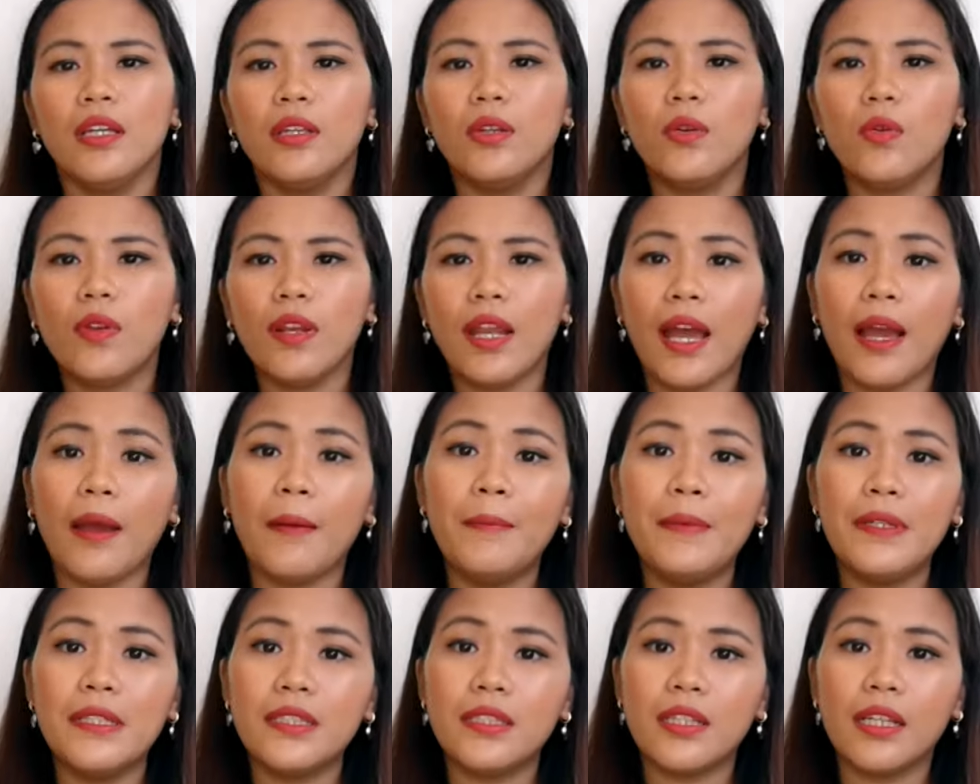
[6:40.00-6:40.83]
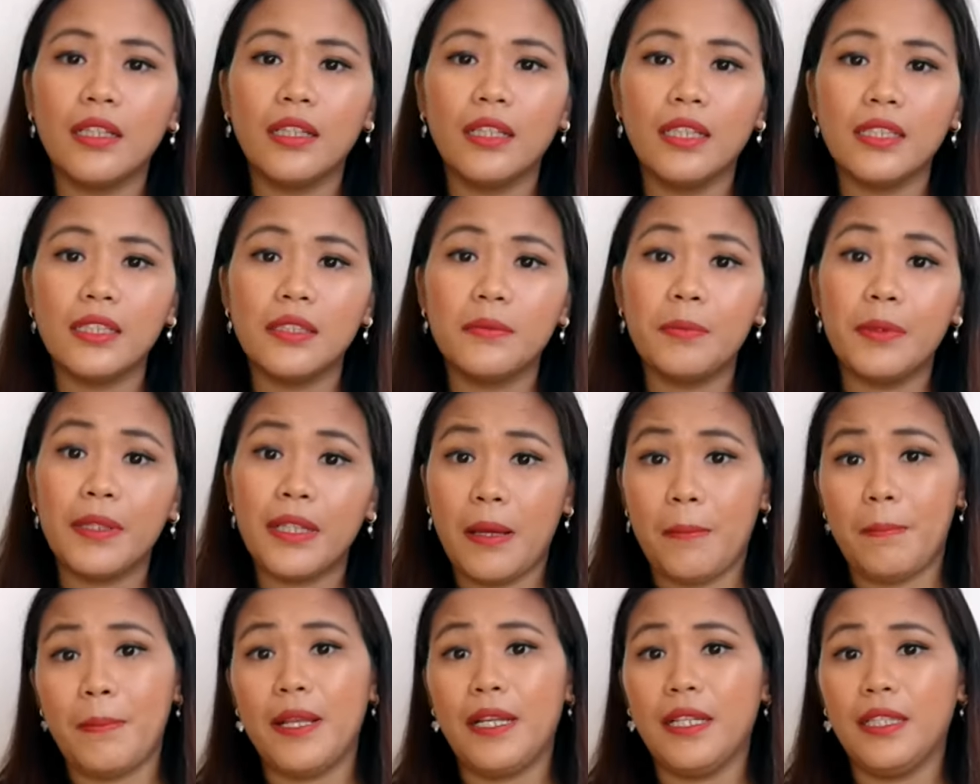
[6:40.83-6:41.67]
Yung lock minsan is
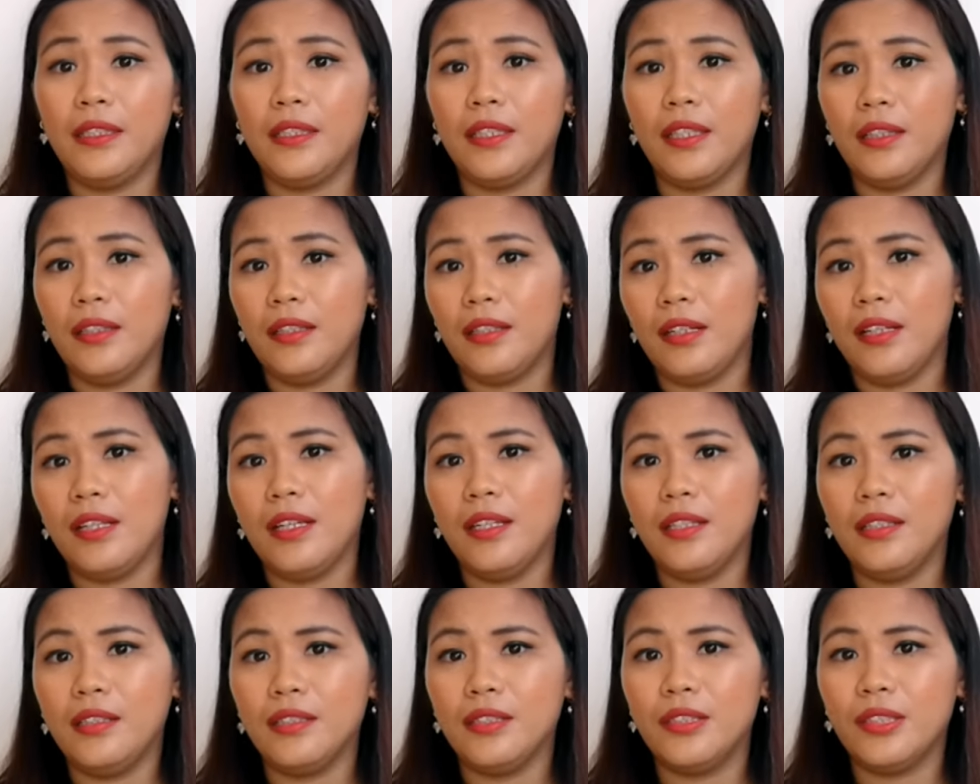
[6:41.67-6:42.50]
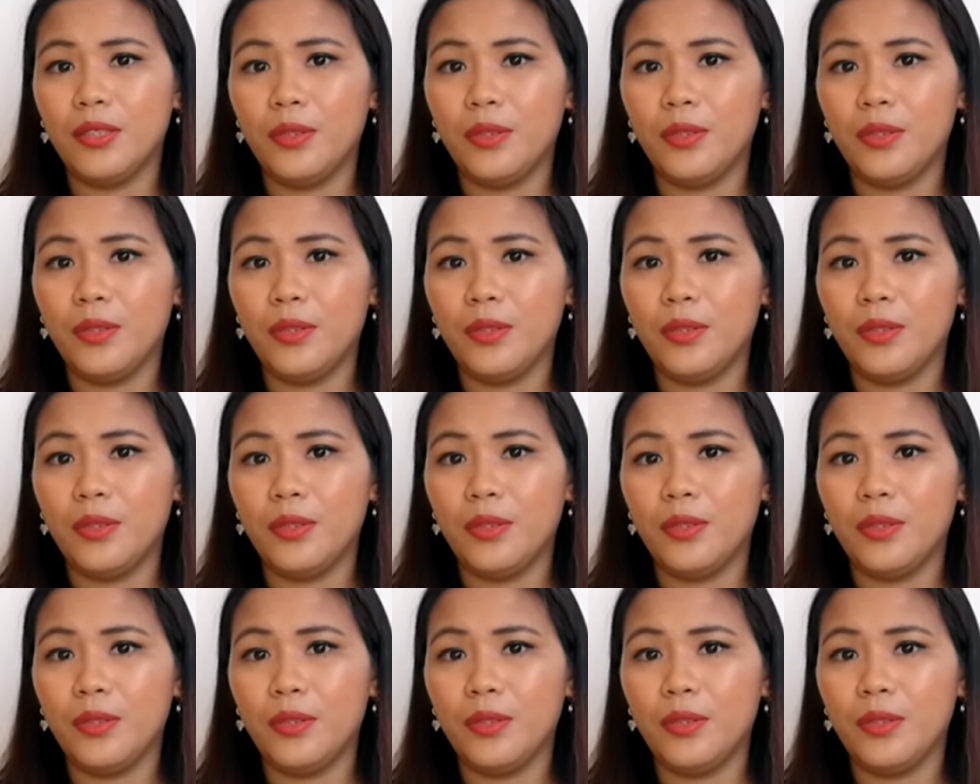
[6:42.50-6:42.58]
pinapalitan na rin.